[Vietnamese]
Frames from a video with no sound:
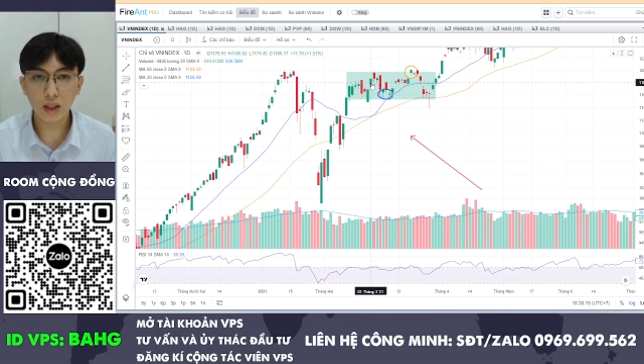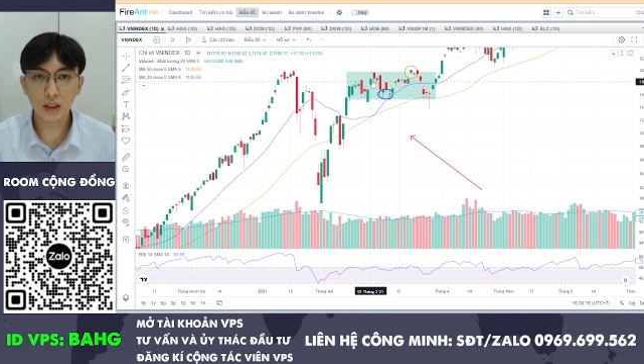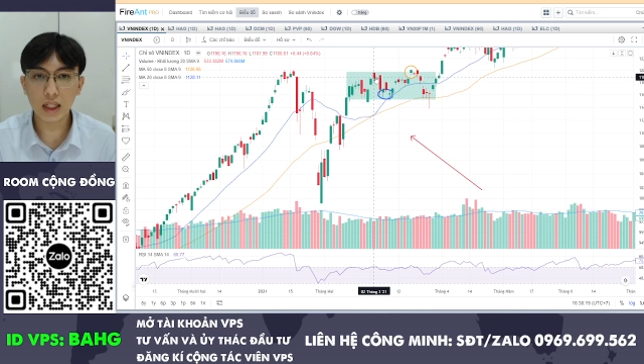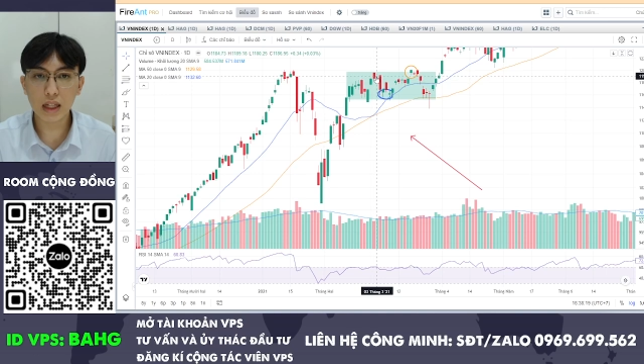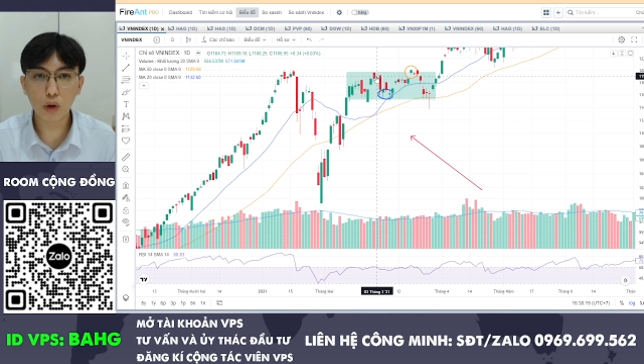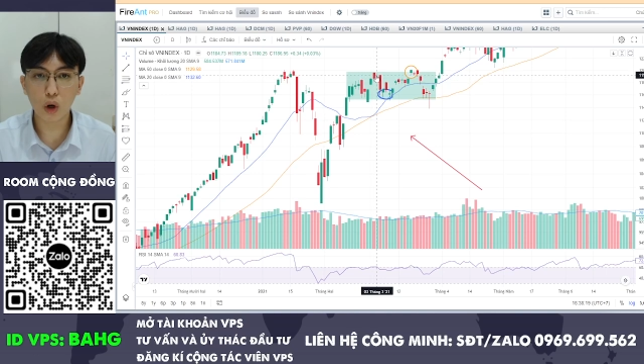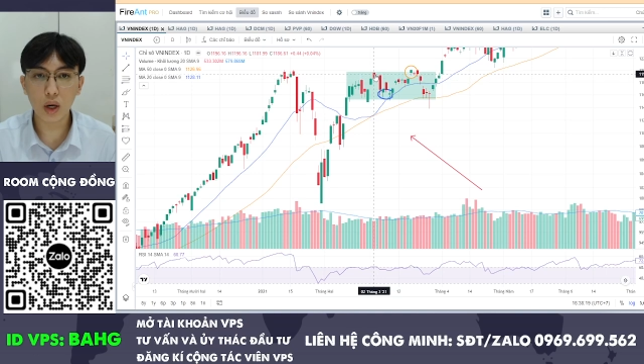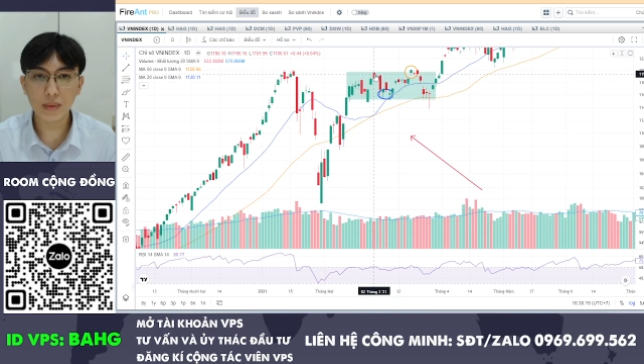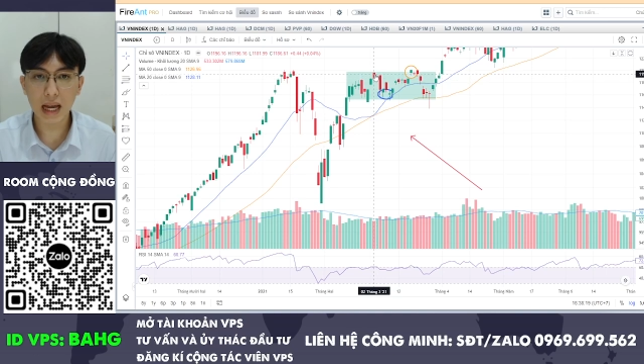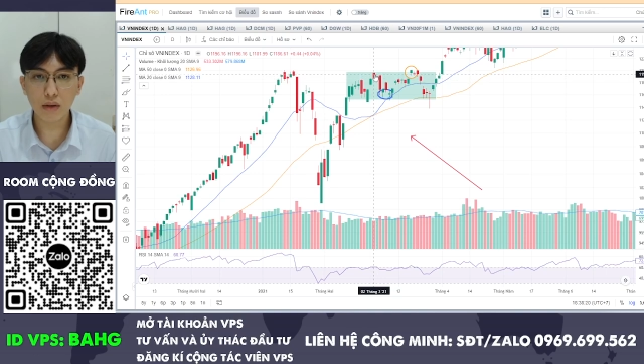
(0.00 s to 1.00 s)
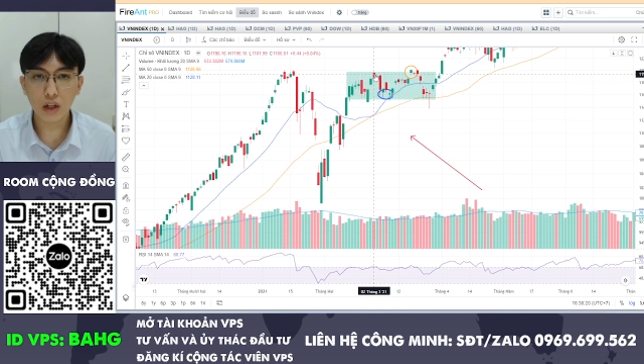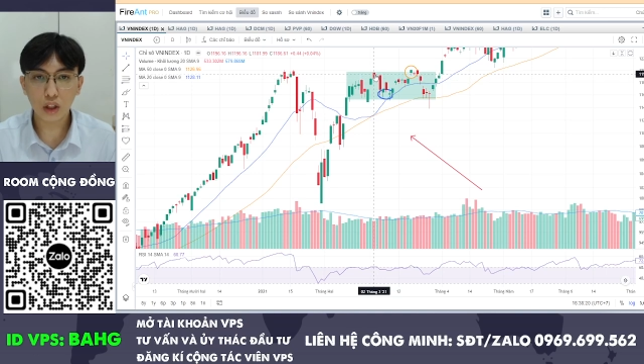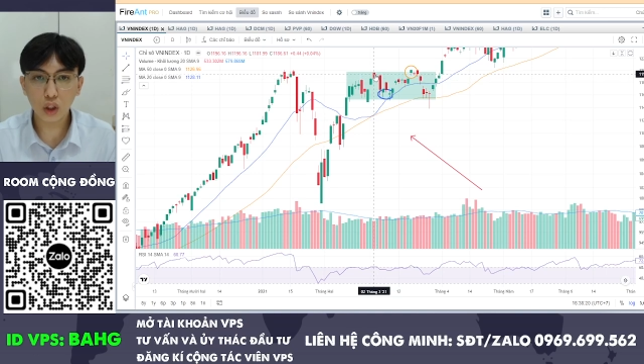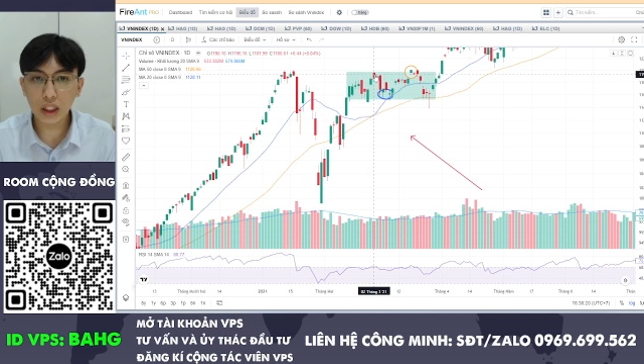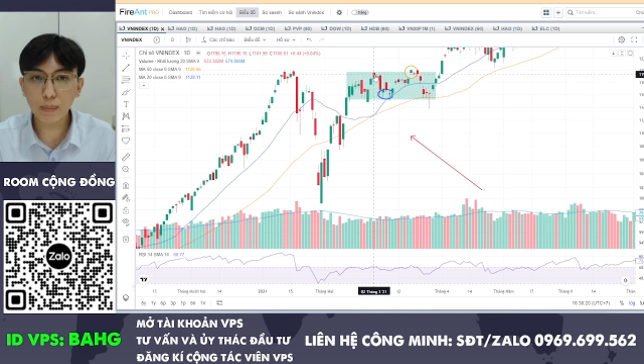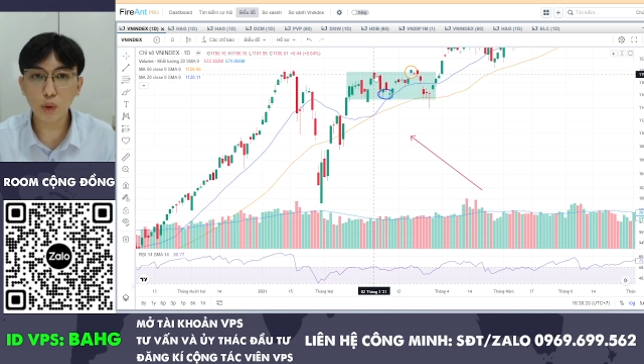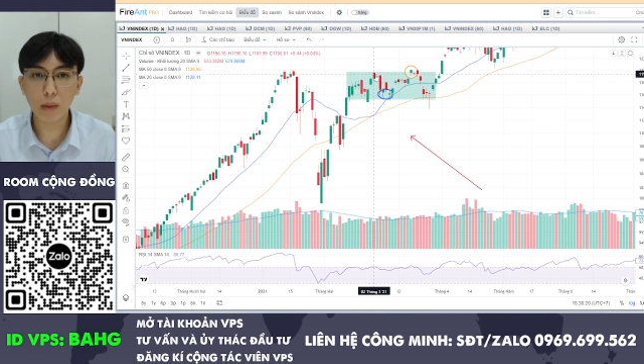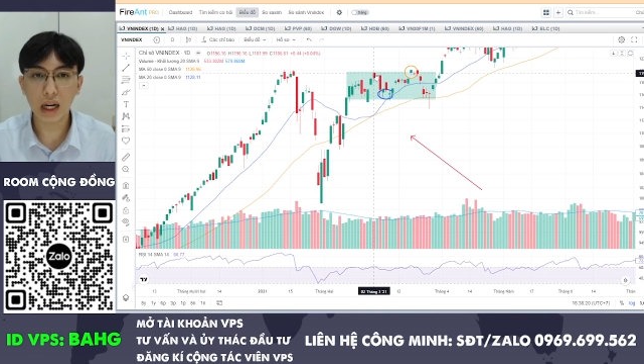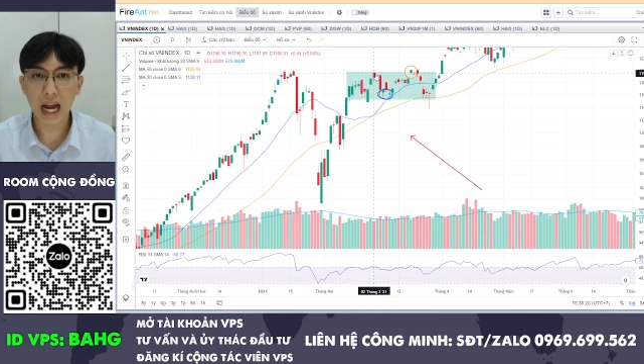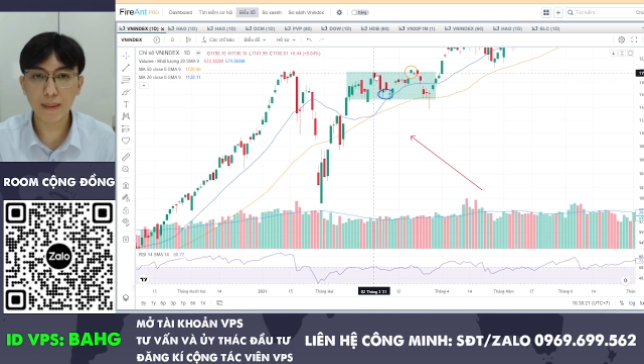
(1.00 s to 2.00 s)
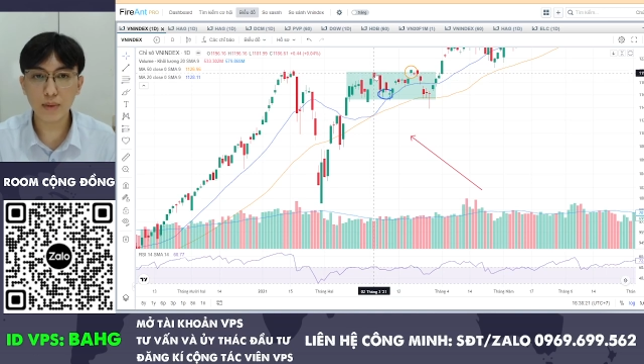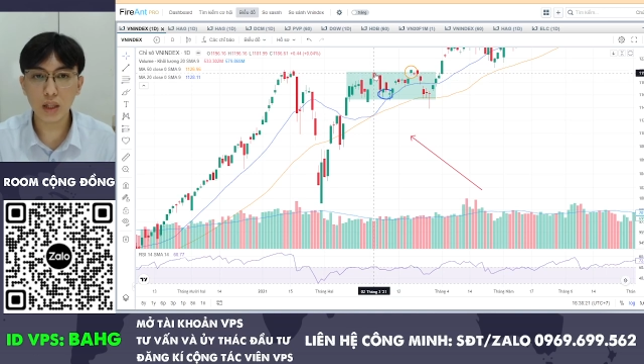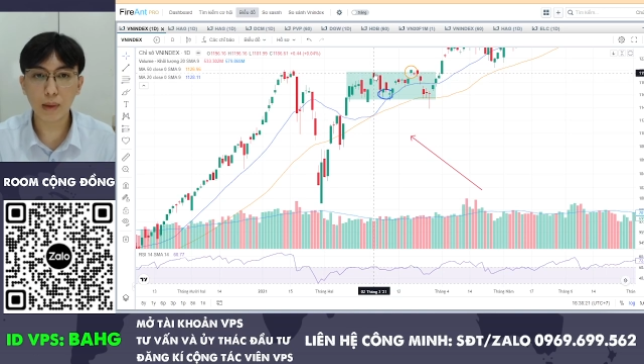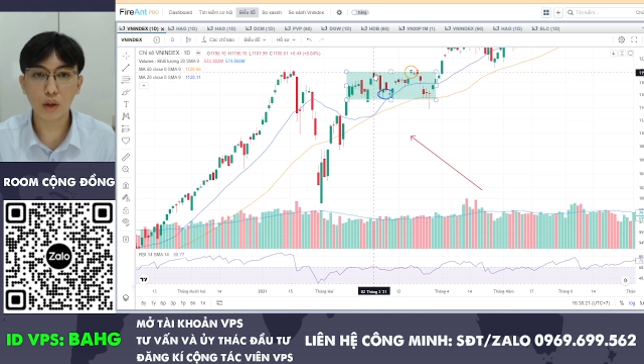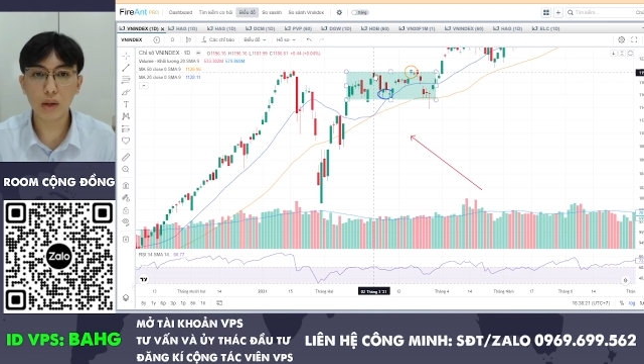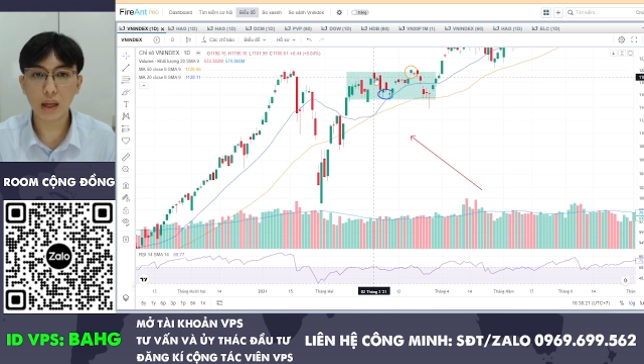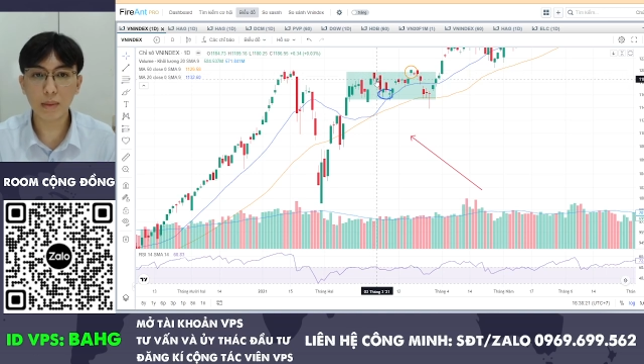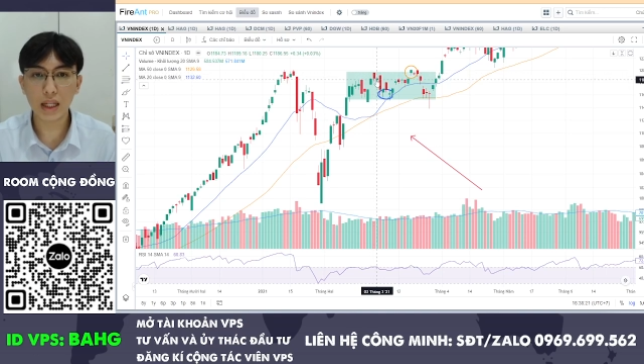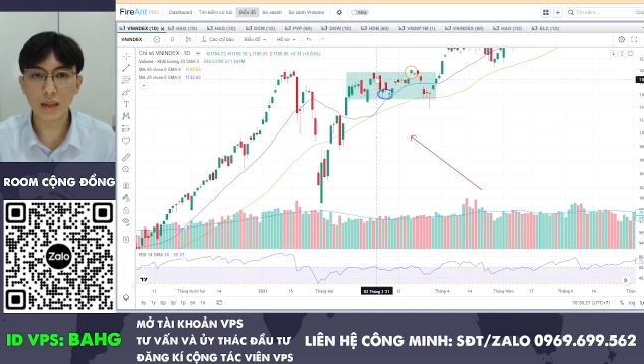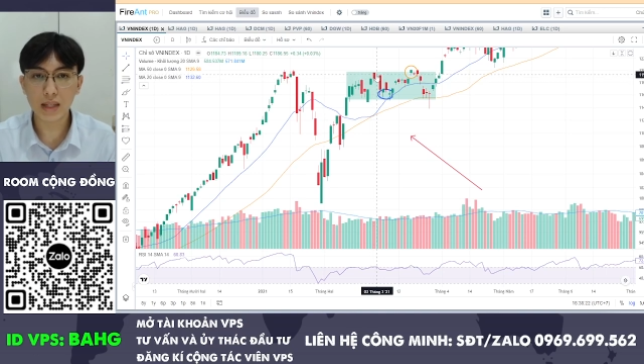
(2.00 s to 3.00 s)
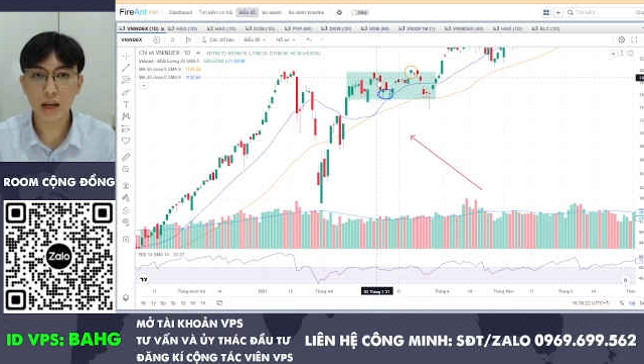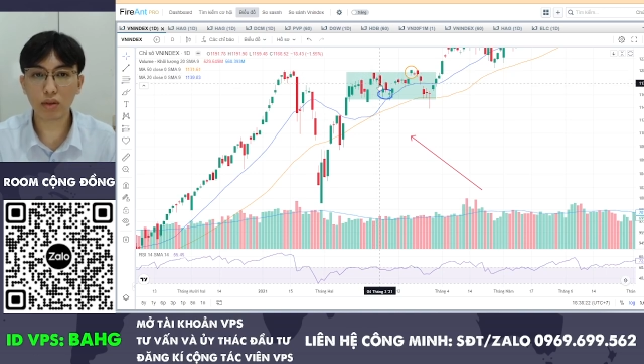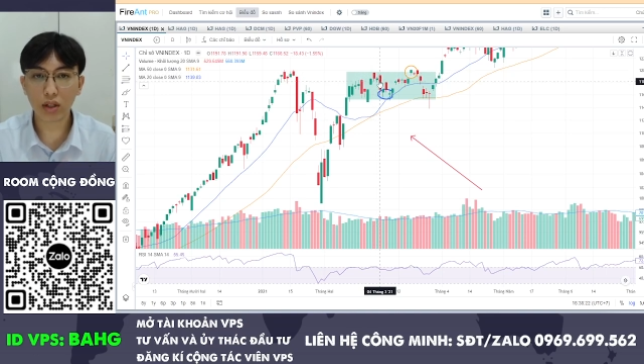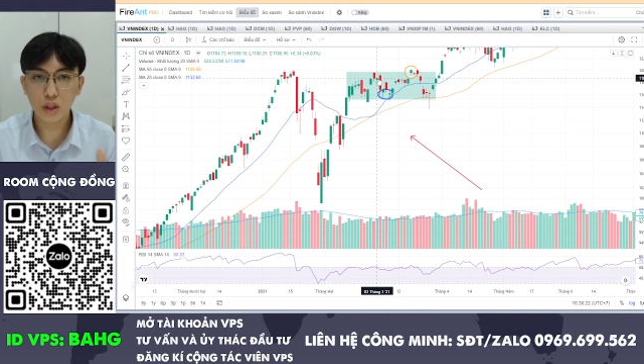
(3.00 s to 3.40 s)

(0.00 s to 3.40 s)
Thì sau đó nó làm sao? Nó tiếp tục mở gáp nhưng mà nó lại bị làm sao?